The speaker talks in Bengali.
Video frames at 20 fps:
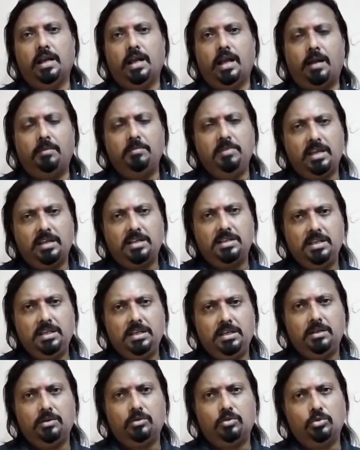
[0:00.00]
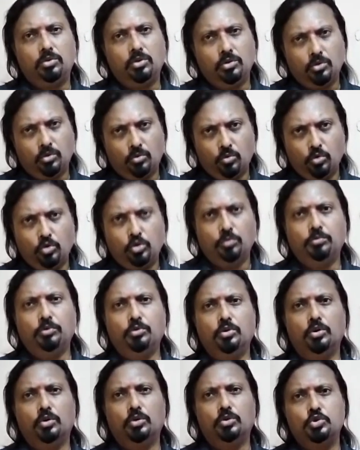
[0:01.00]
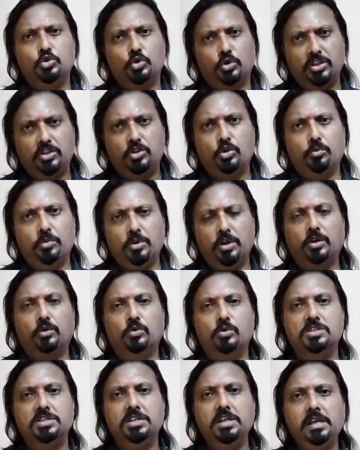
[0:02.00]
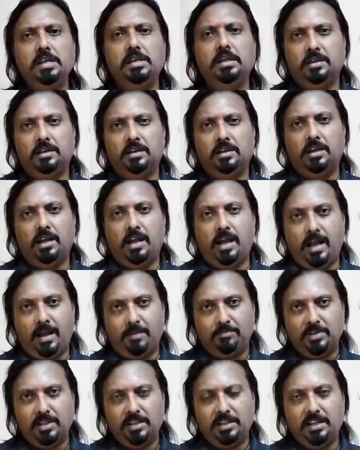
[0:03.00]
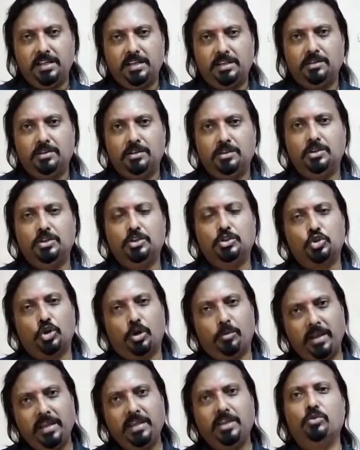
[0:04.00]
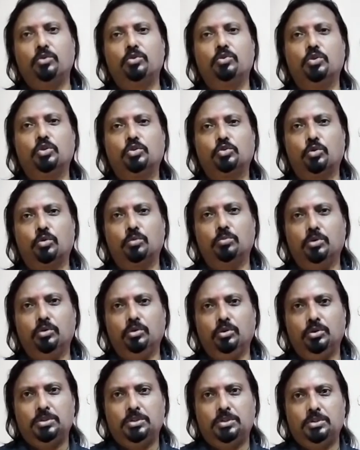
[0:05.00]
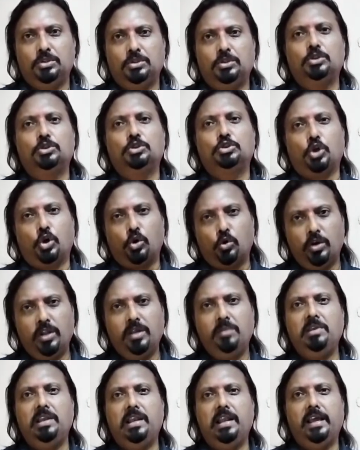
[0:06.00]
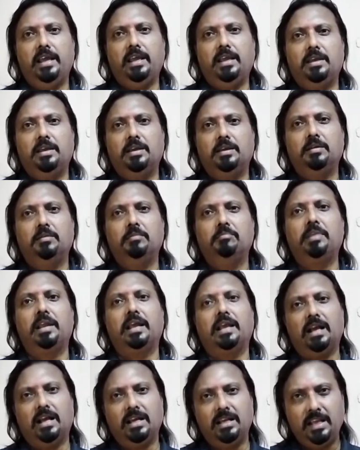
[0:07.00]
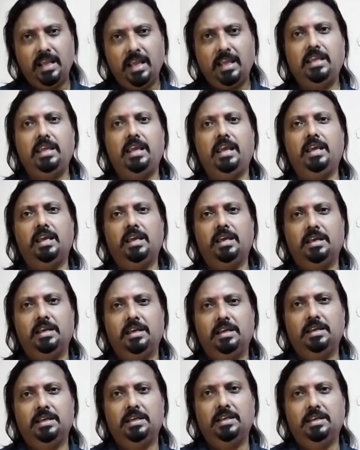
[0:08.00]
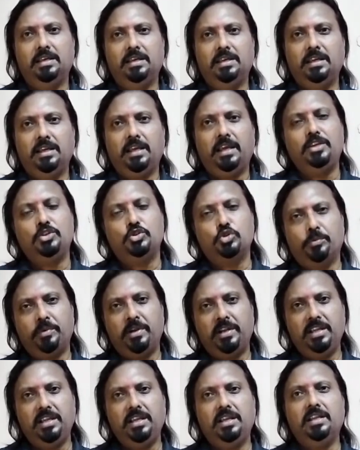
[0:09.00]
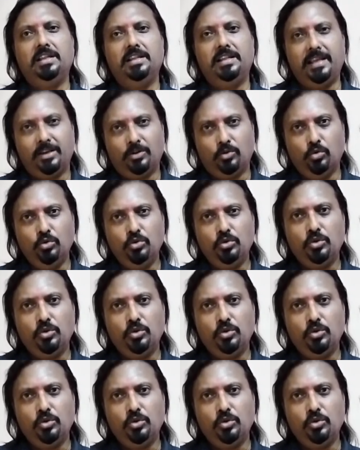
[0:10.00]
আমি একটি অত্যন্ত গুরুত্বপূর্ণ চরিত্রে অভিনয় করছি আপনাদের সবাইকে অনুরোধ করব সকলে মিলে প্রেক্ষাগৃহে গিয়ে এই ছবিটি দেখুন